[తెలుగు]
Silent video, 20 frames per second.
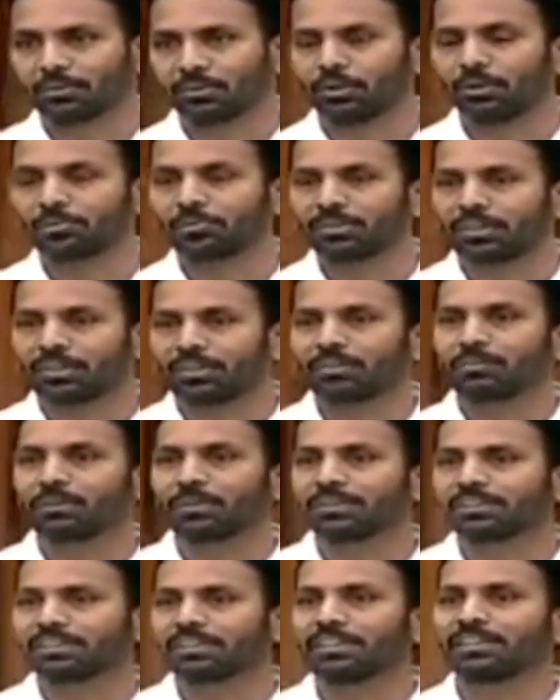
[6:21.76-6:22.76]
దోమతెరలు
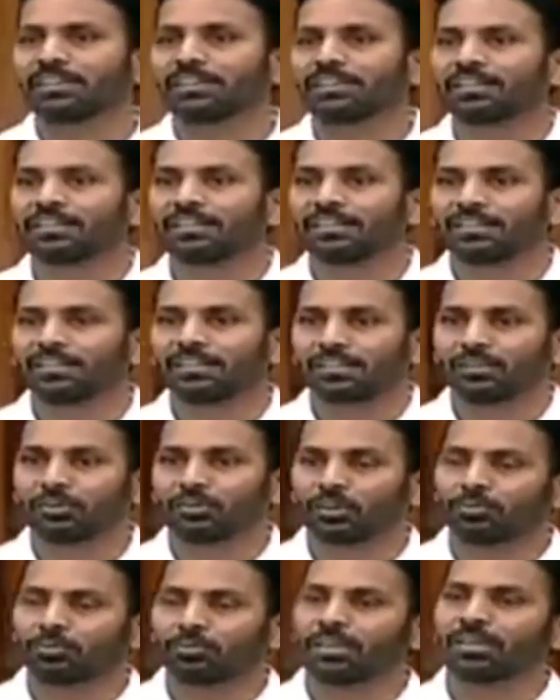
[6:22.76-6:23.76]
పంచి
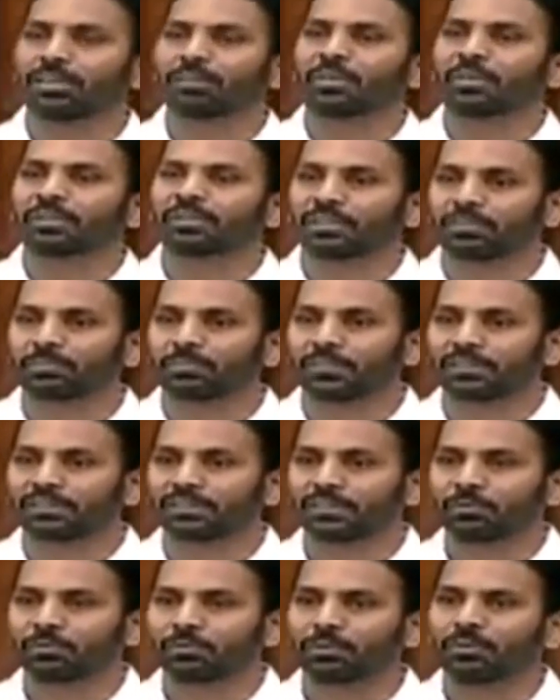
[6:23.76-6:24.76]
దోమల్ని మేము
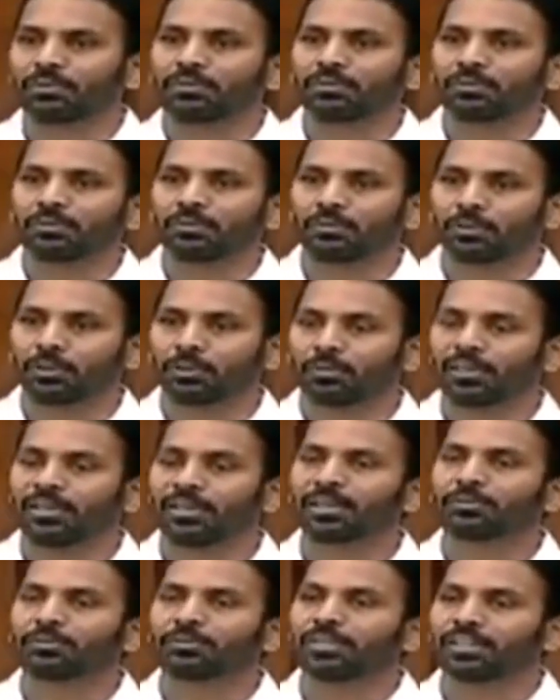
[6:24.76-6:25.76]
చంపేశాము దోమలు
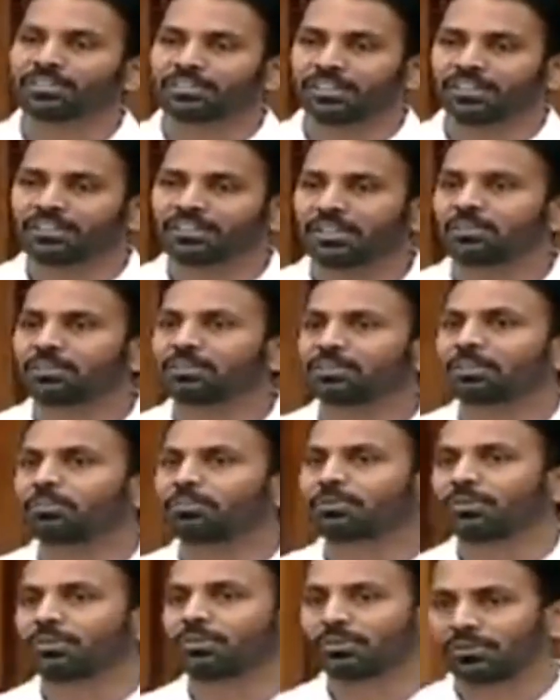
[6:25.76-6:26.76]
లేకుండా చేశామని
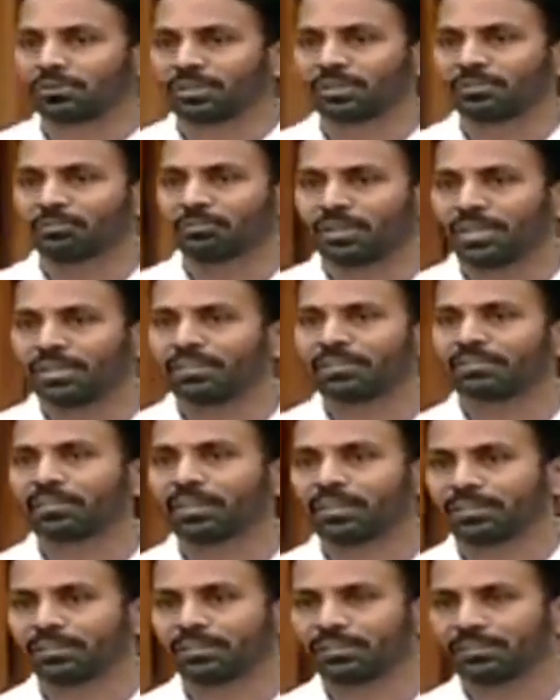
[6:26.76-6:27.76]
చెప్పుకున్నటువంటి పార్టీ
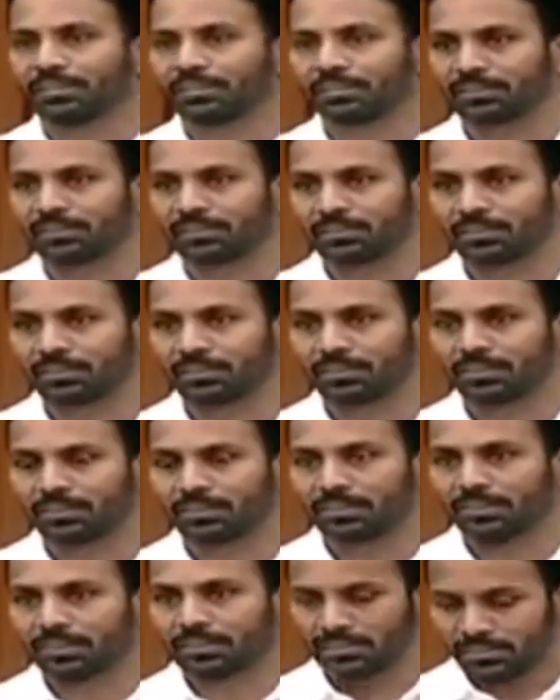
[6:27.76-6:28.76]
వాళ్ళది అధ్యక్ష
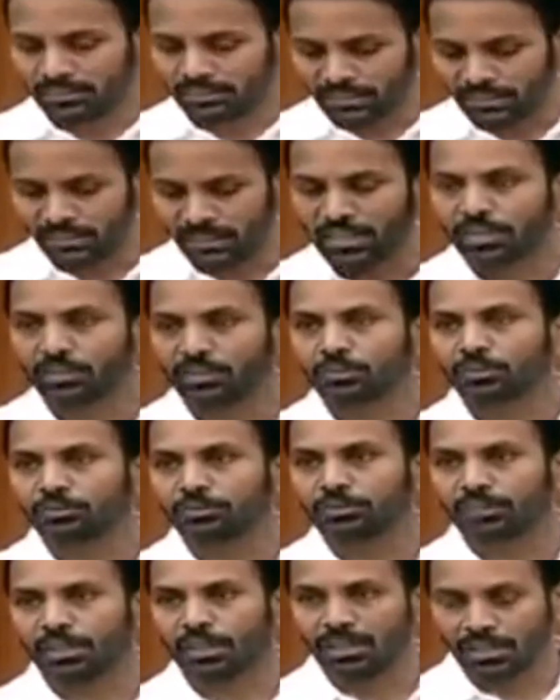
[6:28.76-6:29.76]
నిజంగా
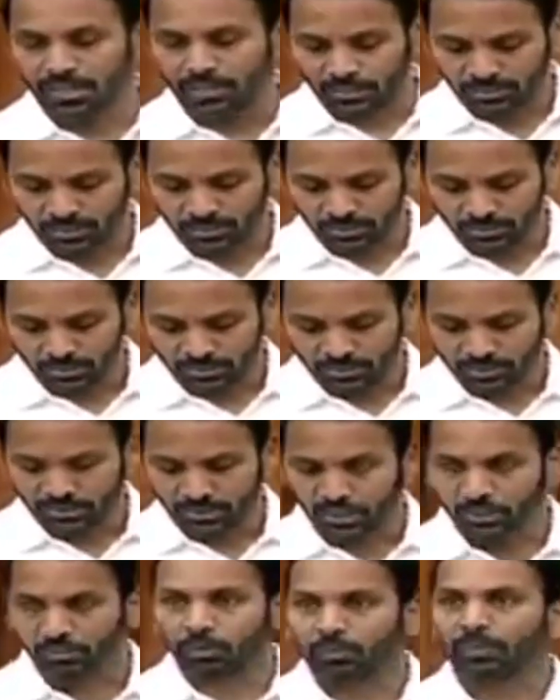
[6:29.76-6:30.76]
ఈరోజు చాలా
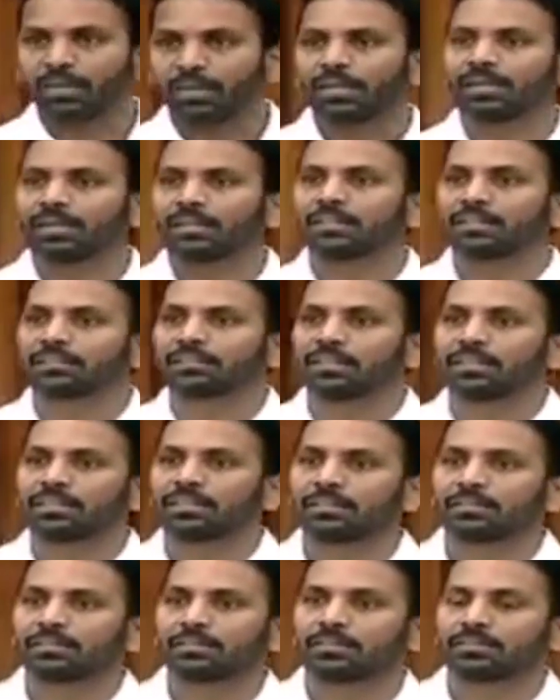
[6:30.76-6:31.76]
గర్వపడాలి అధ్యక్ష
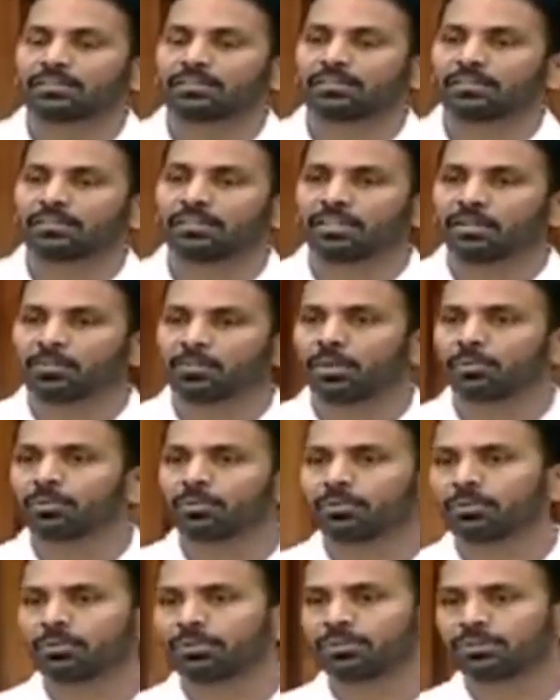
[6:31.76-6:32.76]
ఈ
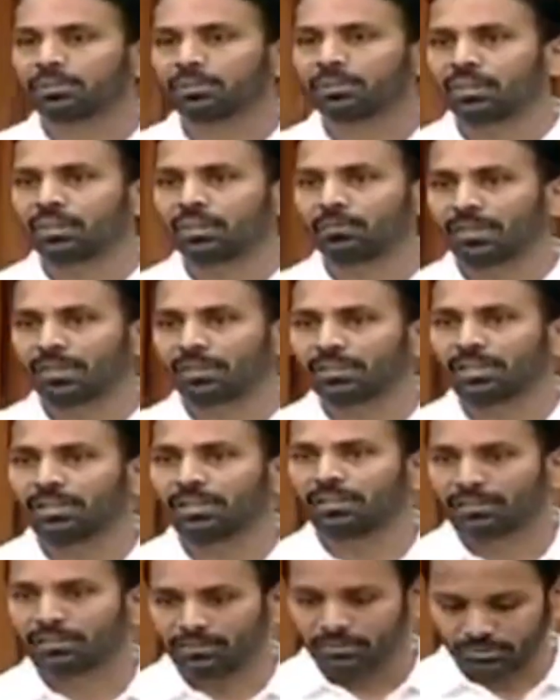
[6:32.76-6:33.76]
ప్రభుత్వం వచ్చిన తర్వాత
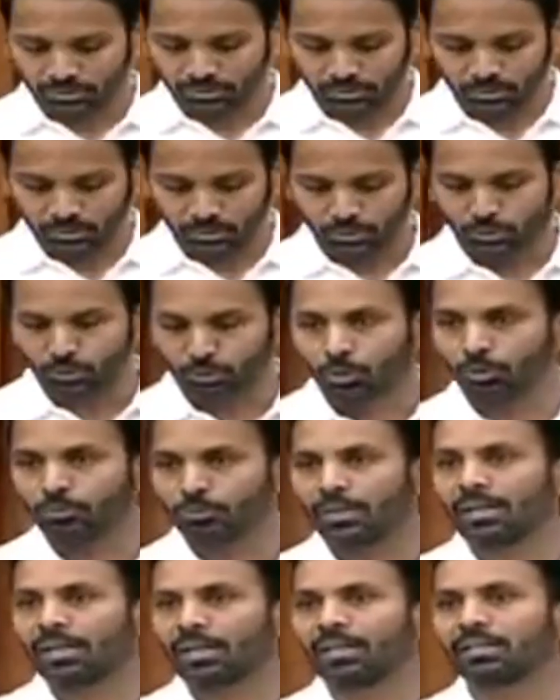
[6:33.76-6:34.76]

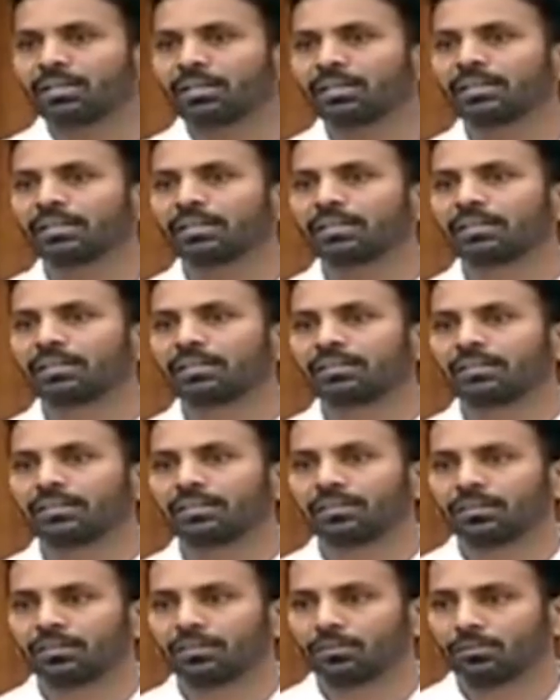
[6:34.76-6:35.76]
కోవిడ్ లాంటి
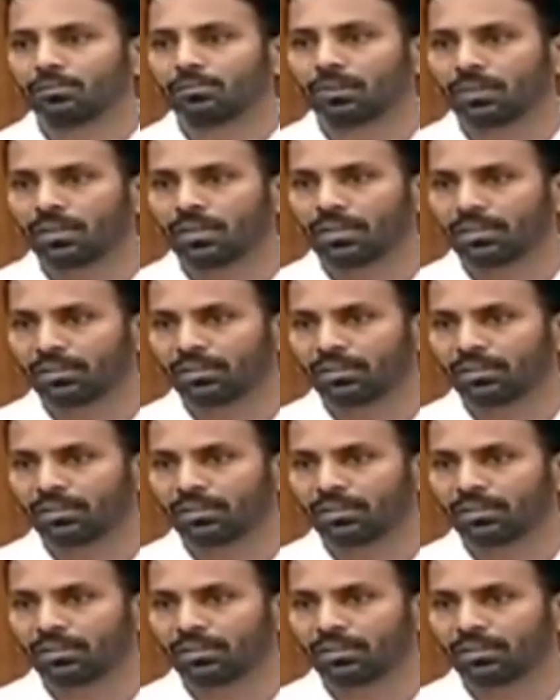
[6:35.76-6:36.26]
ఒక